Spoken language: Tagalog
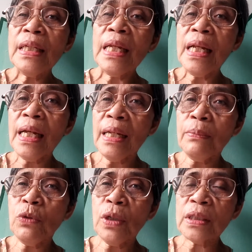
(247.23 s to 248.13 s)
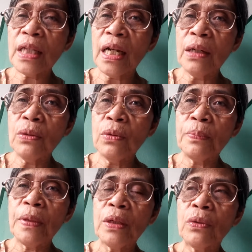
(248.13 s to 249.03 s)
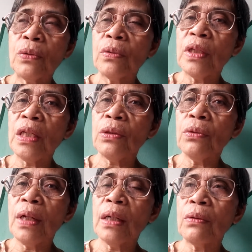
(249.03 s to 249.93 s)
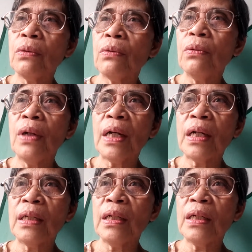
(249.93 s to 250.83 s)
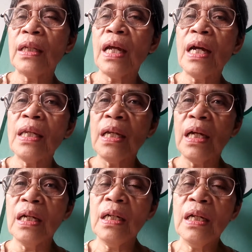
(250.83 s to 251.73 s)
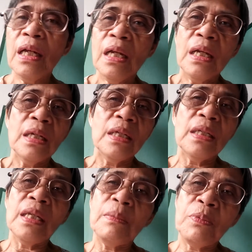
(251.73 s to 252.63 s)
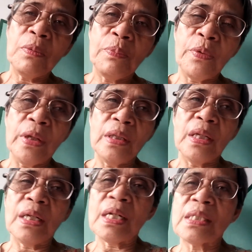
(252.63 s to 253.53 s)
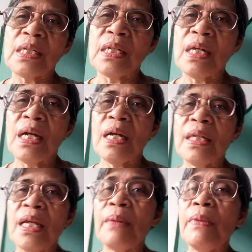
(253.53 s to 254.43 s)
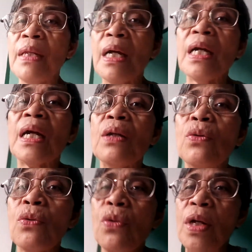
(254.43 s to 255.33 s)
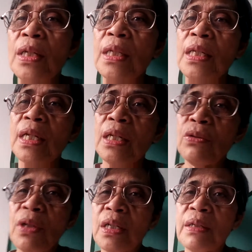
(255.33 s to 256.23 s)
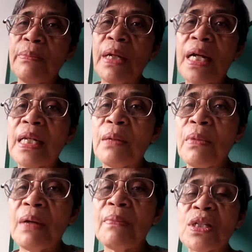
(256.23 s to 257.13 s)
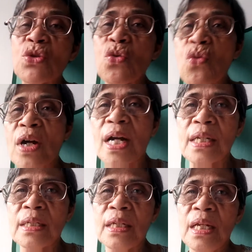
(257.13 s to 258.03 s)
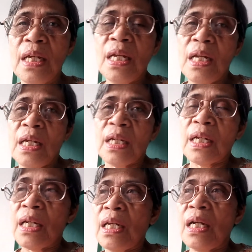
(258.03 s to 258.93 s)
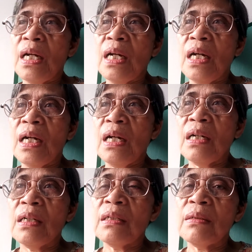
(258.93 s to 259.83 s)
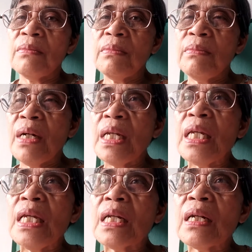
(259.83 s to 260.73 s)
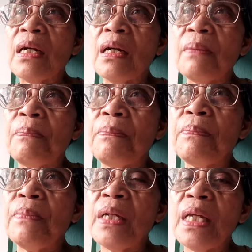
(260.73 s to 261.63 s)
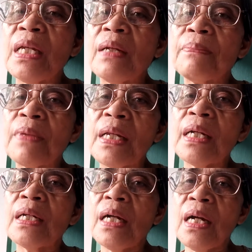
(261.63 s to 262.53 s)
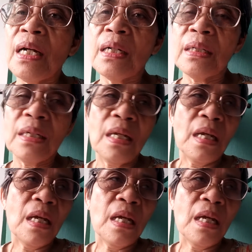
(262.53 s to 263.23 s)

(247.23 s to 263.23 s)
kilala mo ang tao. Pero kung dito lang kukuha ka ng yaya, hindi po pwede kasi ang dami ng kalukuhan din ngayon ng mga namamasukan. Kaya mahirap, mahirap talaga ang